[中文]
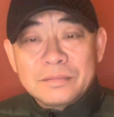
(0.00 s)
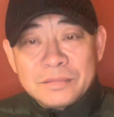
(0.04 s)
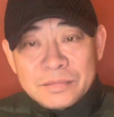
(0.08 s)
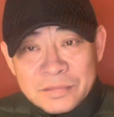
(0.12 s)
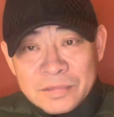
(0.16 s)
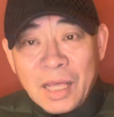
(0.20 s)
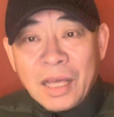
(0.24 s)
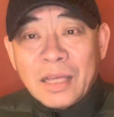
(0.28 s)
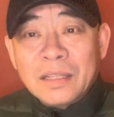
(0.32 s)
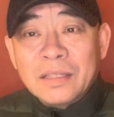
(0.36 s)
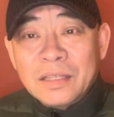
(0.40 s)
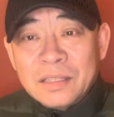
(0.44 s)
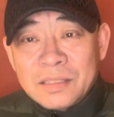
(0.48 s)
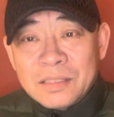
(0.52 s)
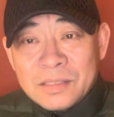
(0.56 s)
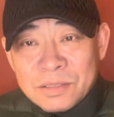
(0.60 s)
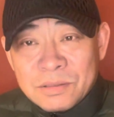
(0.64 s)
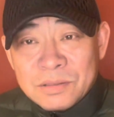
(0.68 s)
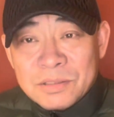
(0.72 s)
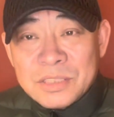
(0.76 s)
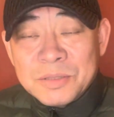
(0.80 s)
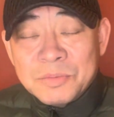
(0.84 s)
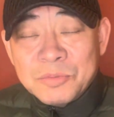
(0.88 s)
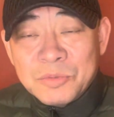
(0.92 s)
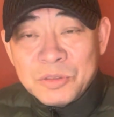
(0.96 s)
党内走
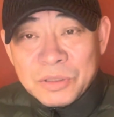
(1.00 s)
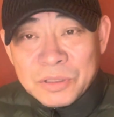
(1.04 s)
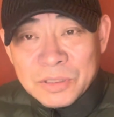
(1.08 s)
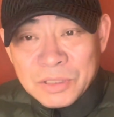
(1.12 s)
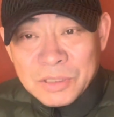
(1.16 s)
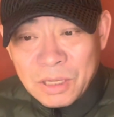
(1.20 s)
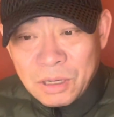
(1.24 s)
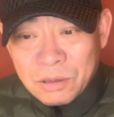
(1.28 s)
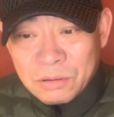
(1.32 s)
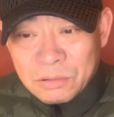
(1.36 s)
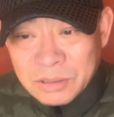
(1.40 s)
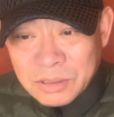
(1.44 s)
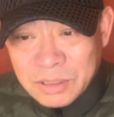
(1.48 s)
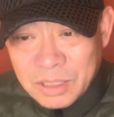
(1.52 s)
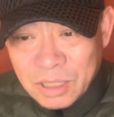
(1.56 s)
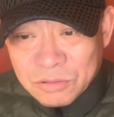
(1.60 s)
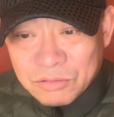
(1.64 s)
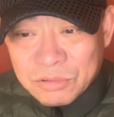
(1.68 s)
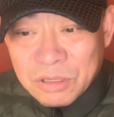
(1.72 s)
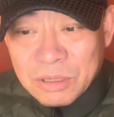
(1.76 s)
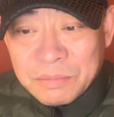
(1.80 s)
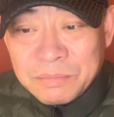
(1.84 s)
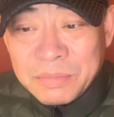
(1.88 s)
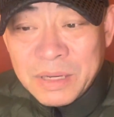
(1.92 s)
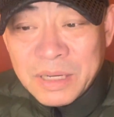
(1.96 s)
资本主义道路的当
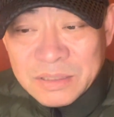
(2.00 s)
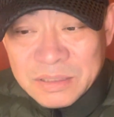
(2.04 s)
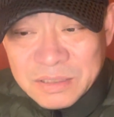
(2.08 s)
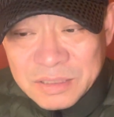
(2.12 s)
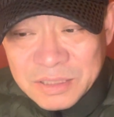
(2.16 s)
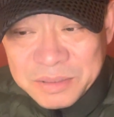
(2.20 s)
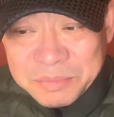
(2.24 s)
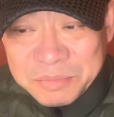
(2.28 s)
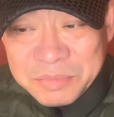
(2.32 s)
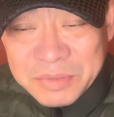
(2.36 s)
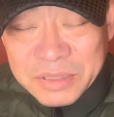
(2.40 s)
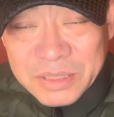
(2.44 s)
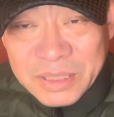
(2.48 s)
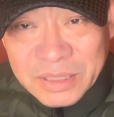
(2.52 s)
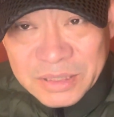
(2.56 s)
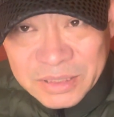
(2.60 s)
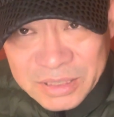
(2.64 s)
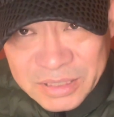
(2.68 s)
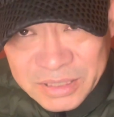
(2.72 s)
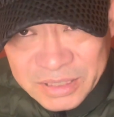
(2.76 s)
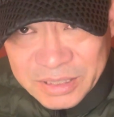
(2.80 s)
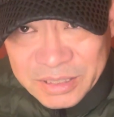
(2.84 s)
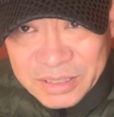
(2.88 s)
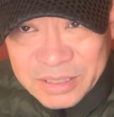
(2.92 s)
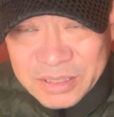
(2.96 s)
权派是人民的
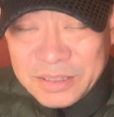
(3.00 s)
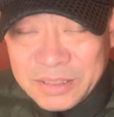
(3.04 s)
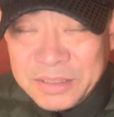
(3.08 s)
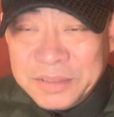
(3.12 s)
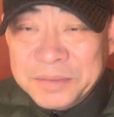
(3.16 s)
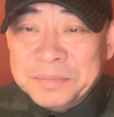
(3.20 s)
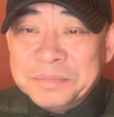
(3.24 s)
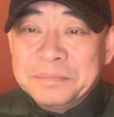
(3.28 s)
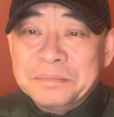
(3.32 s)
敌人。